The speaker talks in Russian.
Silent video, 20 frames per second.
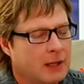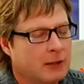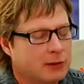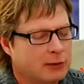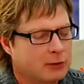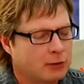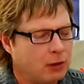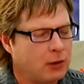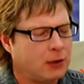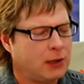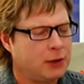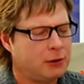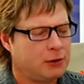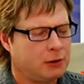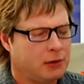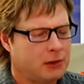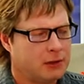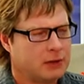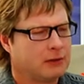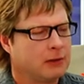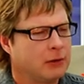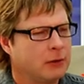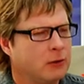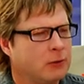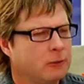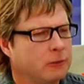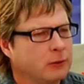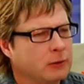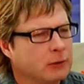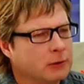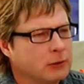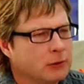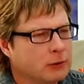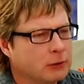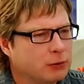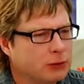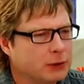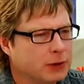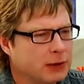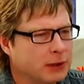Сколько еще раз дворов
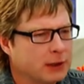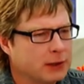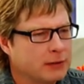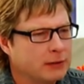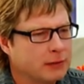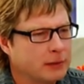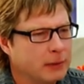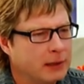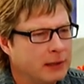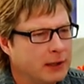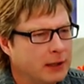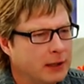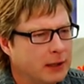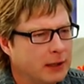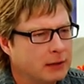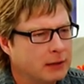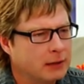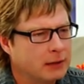э, уже освободили? Более